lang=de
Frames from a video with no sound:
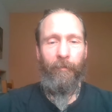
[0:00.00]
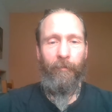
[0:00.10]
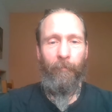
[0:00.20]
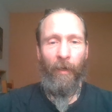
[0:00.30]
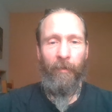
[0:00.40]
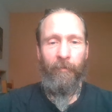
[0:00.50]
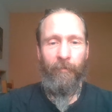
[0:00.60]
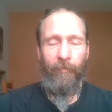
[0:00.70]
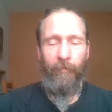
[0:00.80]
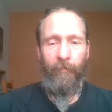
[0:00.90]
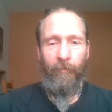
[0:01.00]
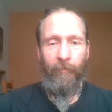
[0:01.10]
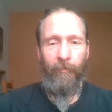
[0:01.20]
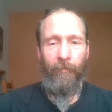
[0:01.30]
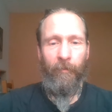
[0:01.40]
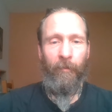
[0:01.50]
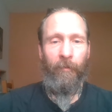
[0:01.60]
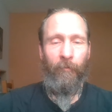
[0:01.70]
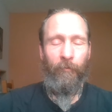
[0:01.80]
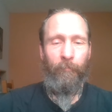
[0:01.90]
die meisten
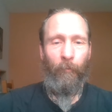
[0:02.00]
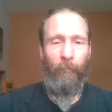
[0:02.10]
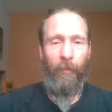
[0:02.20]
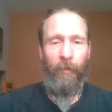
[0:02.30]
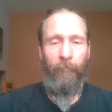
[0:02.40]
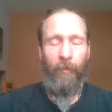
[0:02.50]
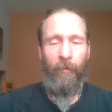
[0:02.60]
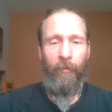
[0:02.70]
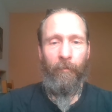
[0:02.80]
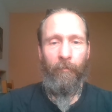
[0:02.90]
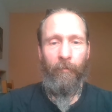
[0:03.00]
Tinnitus-Probleme